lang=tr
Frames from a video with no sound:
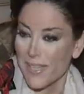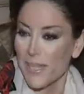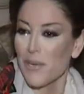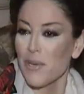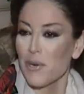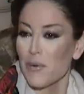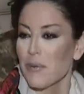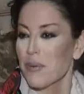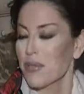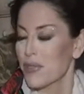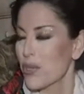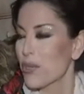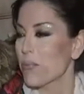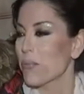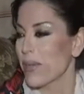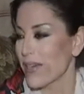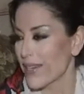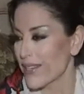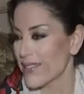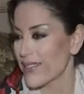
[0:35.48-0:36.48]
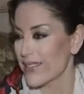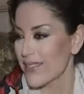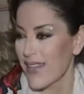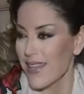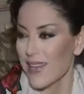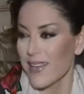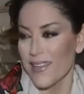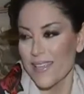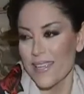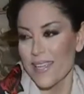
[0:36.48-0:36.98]
Geliyorum ama çok
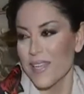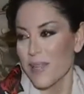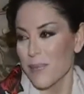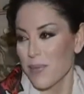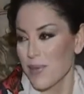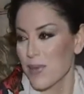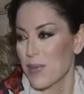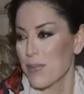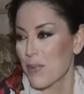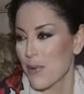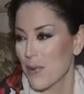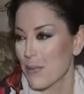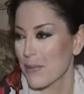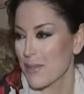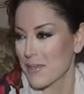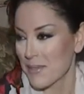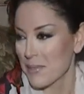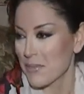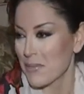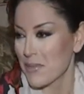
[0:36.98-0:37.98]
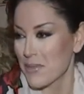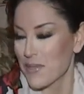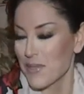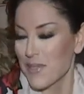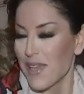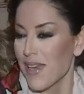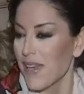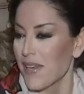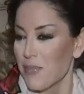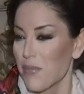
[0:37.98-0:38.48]
magazinel bir tip olmadığım
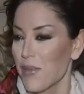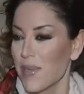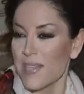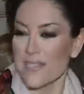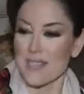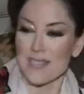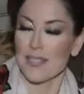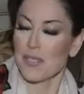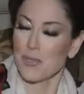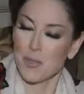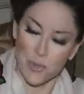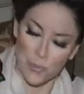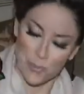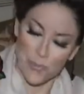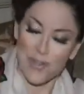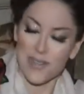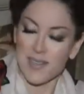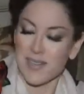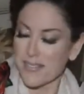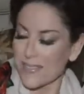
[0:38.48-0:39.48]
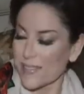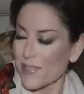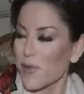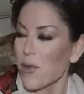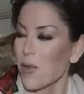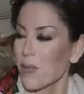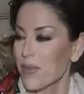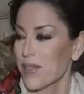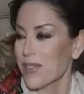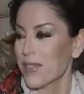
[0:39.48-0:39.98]
için yani magazine çok
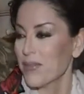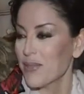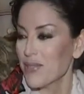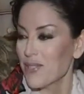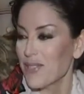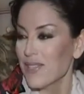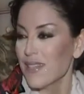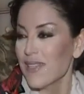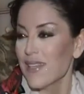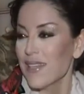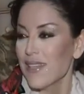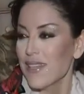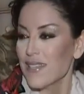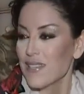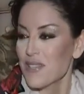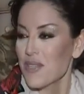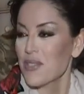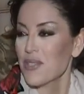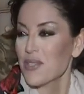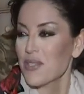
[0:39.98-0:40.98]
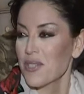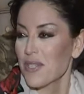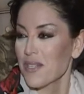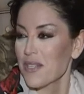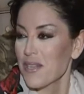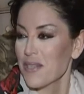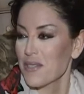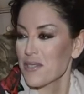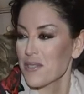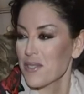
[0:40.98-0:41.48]
bağlantılı olmadığım için sessiz
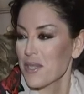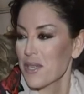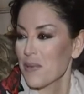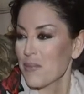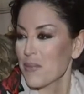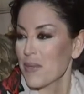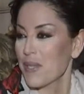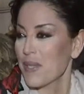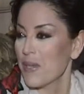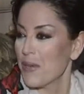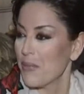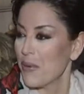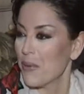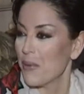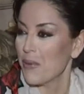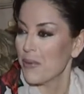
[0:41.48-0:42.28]
sedasız gelip giderim